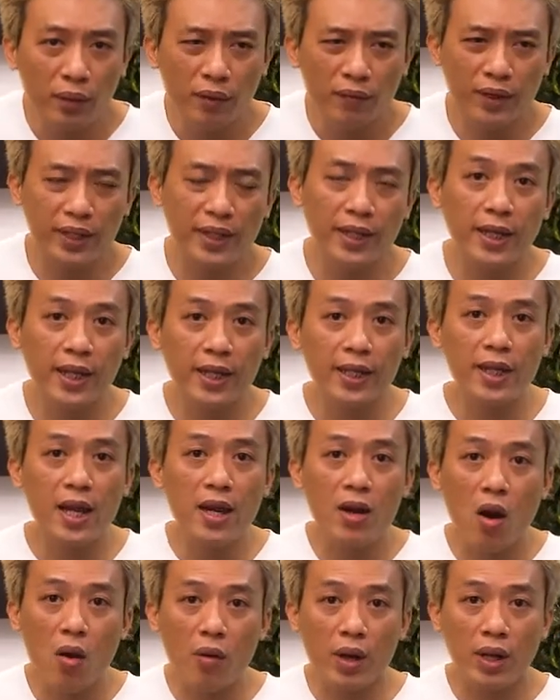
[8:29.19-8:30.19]
Vậy thì cái chế
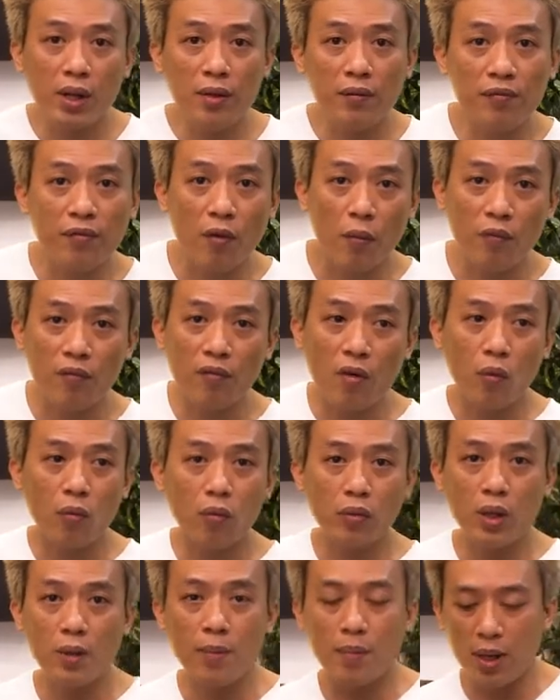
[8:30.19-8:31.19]
độ này nó phục
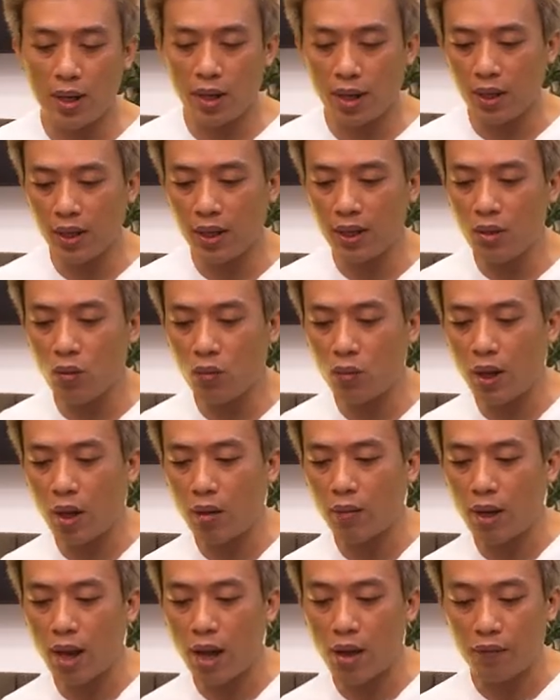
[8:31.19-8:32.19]
vụ cho mình ở cái nhu
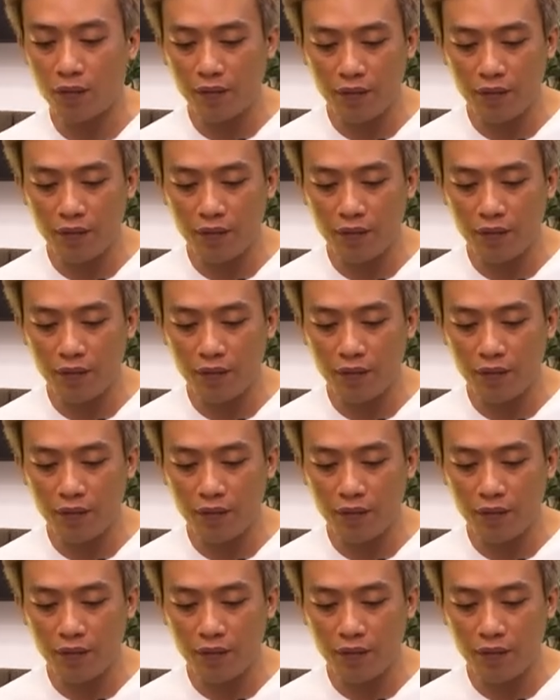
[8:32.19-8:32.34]
cầu nào?